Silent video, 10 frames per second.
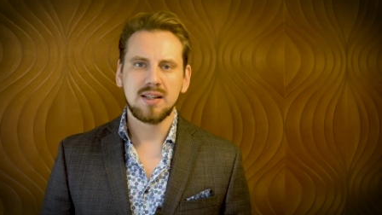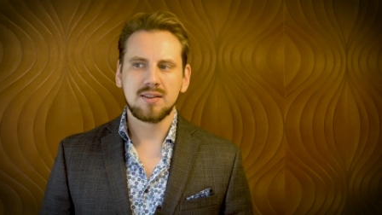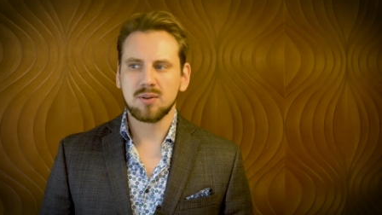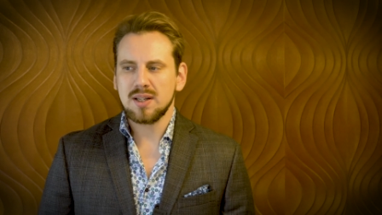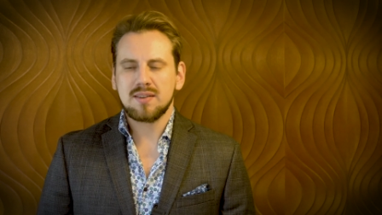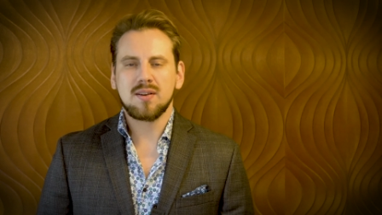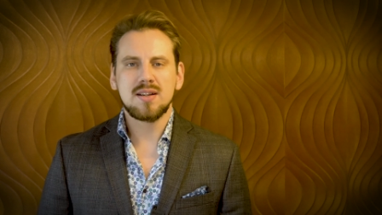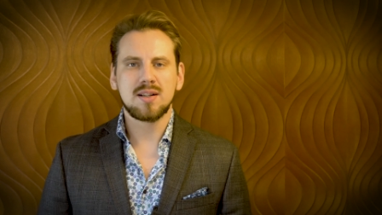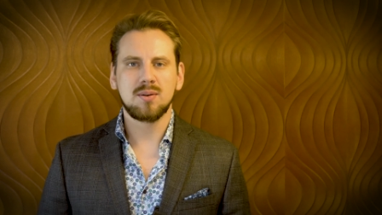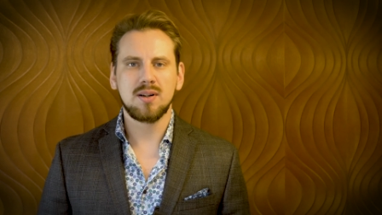So, und jetzt
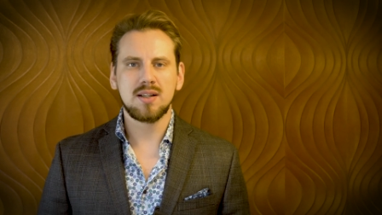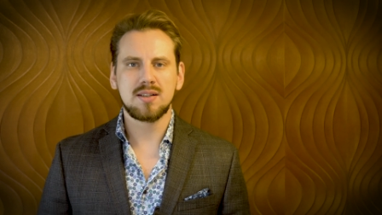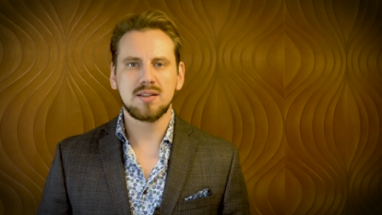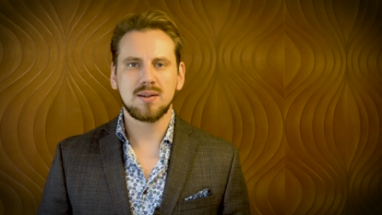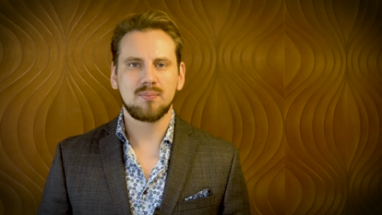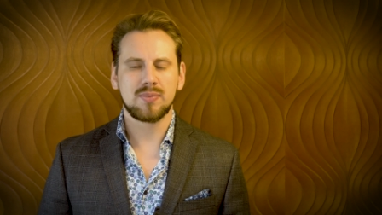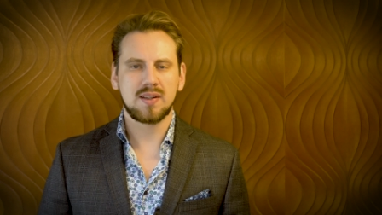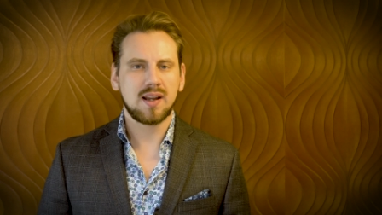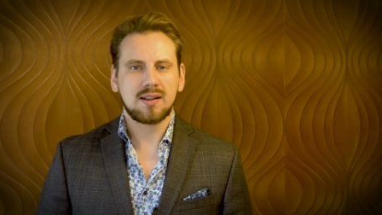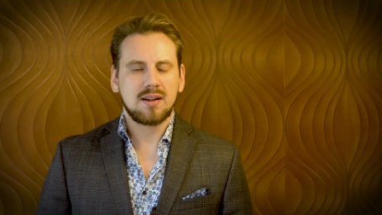könnte ich natürlich
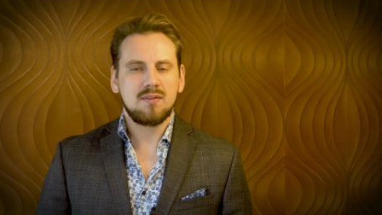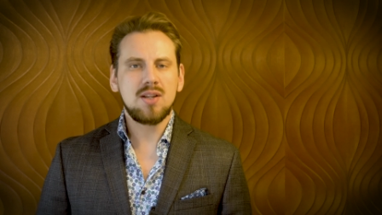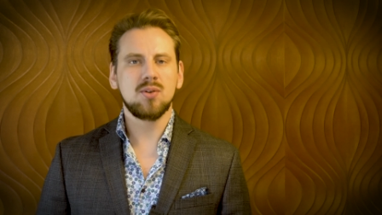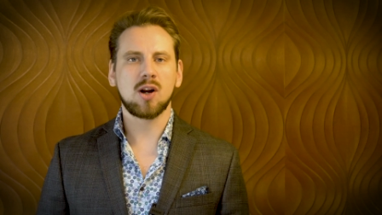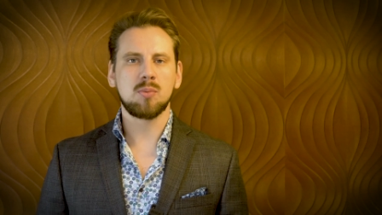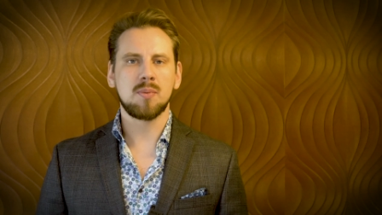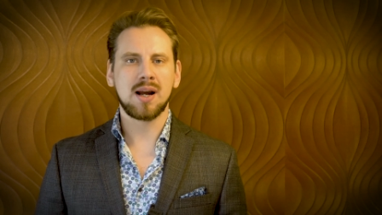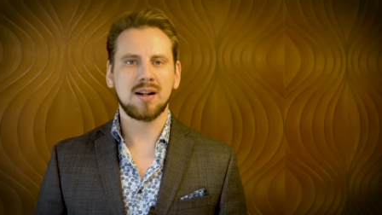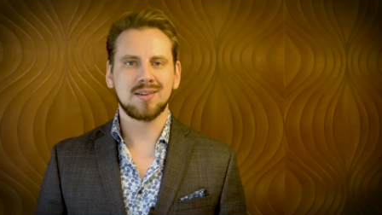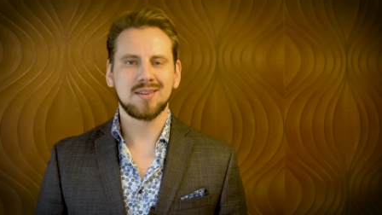direkt ein Video darüber
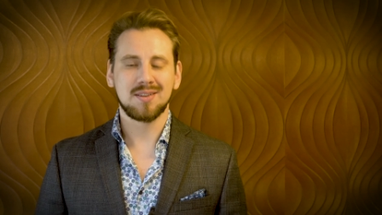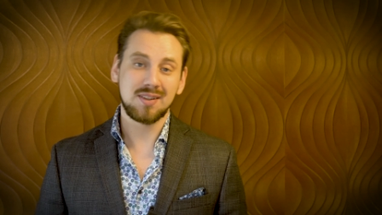machen.